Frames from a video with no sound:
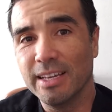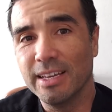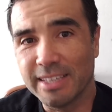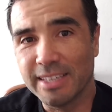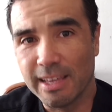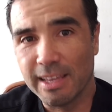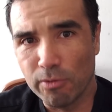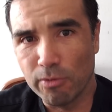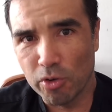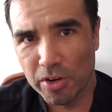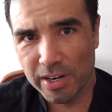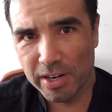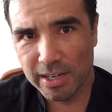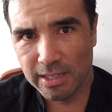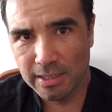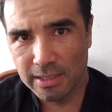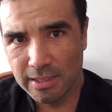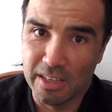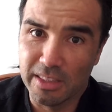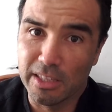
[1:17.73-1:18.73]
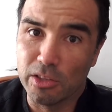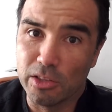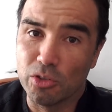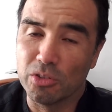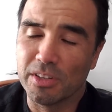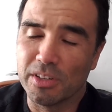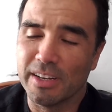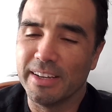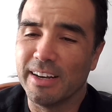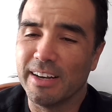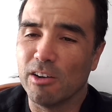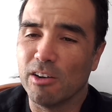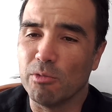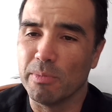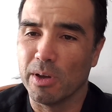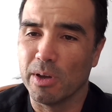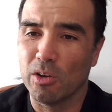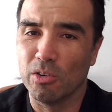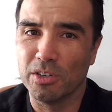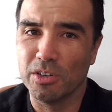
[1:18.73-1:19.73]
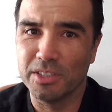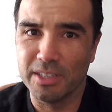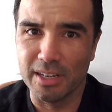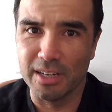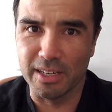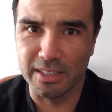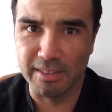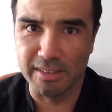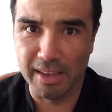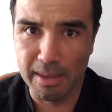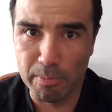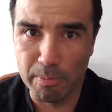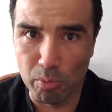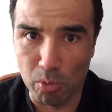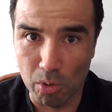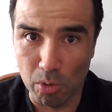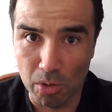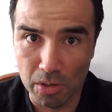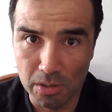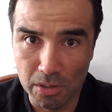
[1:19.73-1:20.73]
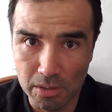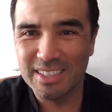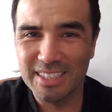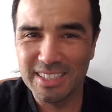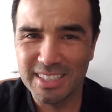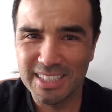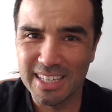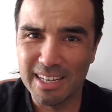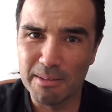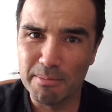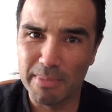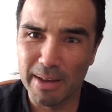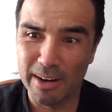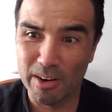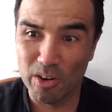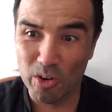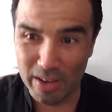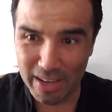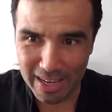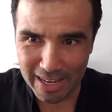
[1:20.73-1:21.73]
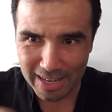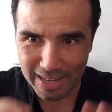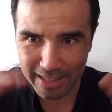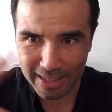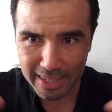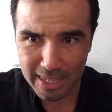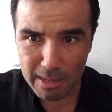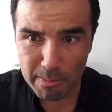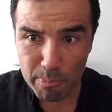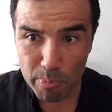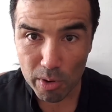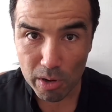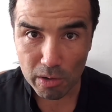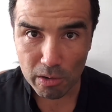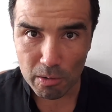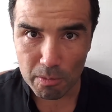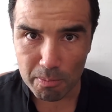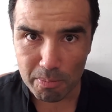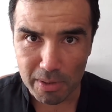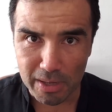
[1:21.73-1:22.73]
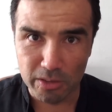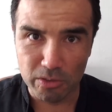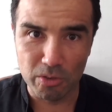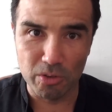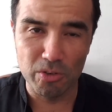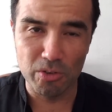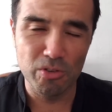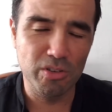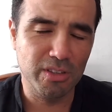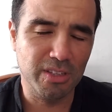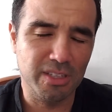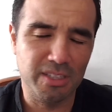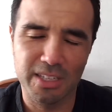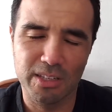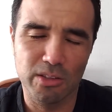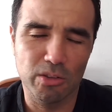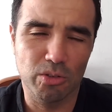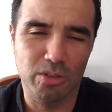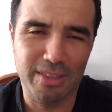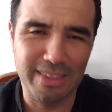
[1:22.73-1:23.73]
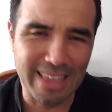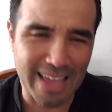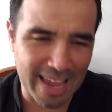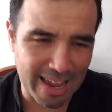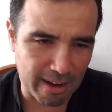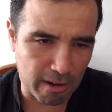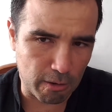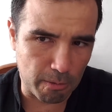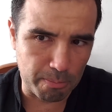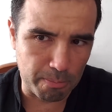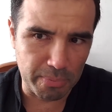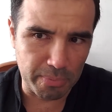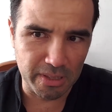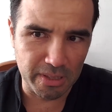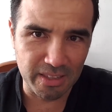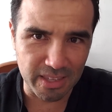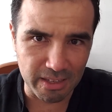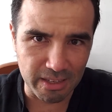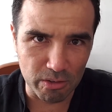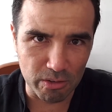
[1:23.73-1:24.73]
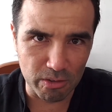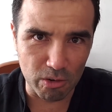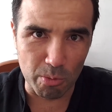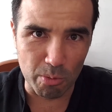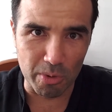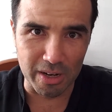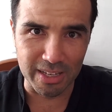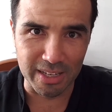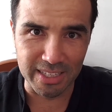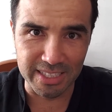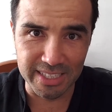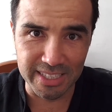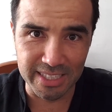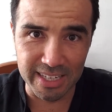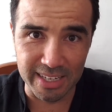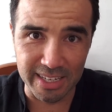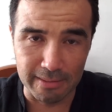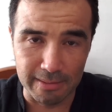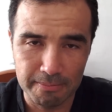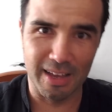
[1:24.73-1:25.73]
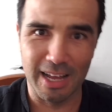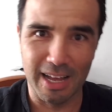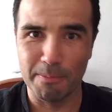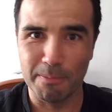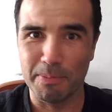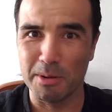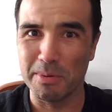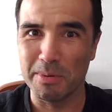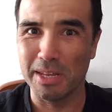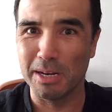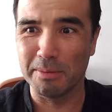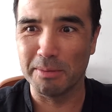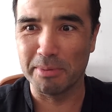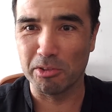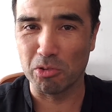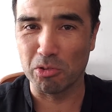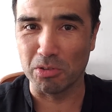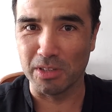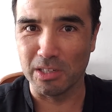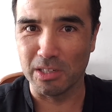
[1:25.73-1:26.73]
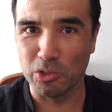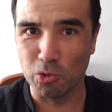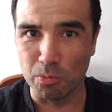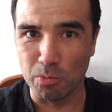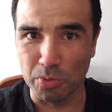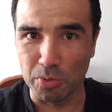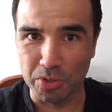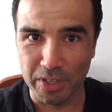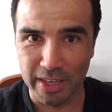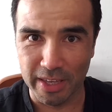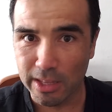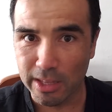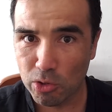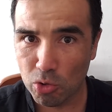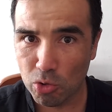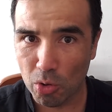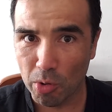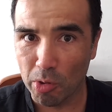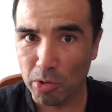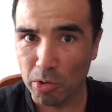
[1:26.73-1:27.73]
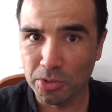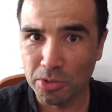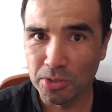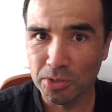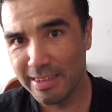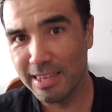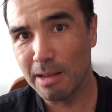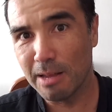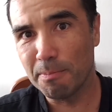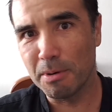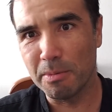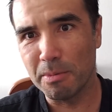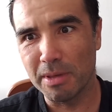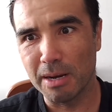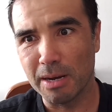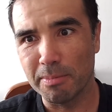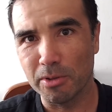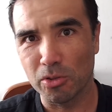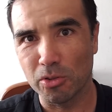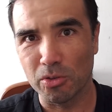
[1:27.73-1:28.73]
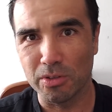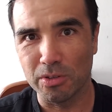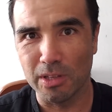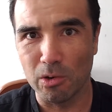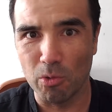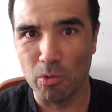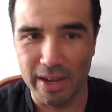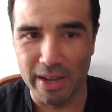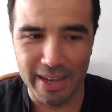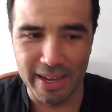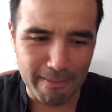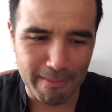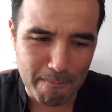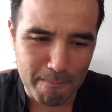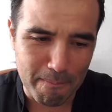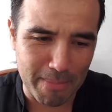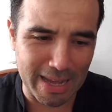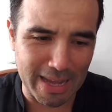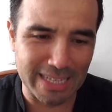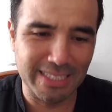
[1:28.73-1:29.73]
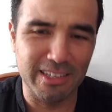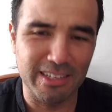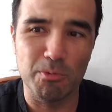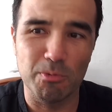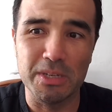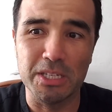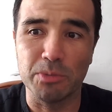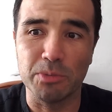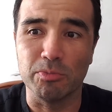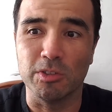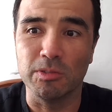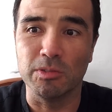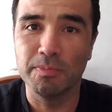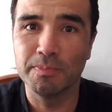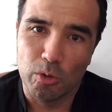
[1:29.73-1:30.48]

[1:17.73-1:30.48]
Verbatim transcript: es que el Bora intentó traer a los mejores ciclistas que pudo, sin embargo el equipo al completo no está siendo tan competitivo como él quisiera. Al primer apretón del Jumbo se quedan todos y al primer apretón del UAE más de lo mismo.